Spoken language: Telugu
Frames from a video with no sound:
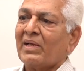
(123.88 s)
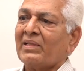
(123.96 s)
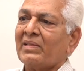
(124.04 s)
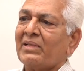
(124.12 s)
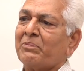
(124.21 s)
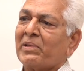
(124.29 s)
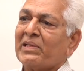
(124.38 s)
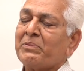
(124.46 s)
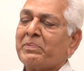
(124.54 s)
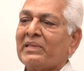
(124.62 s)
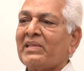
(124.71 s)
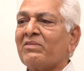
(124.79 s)
అది ప్రతి
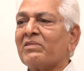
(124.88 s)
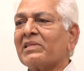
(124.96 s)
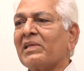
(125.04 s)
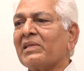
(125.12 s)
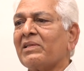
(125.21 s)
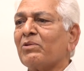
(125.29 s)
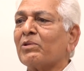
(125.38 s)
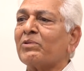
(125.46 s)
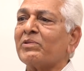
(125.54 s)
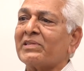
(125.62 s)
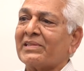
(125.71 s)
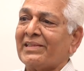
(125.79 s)
పది నిమిషాలకి ఒక
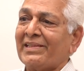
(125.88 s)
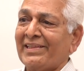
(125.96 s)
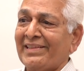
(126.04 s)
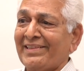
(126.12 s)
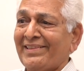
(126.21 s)
ట్విస్ట్ అండి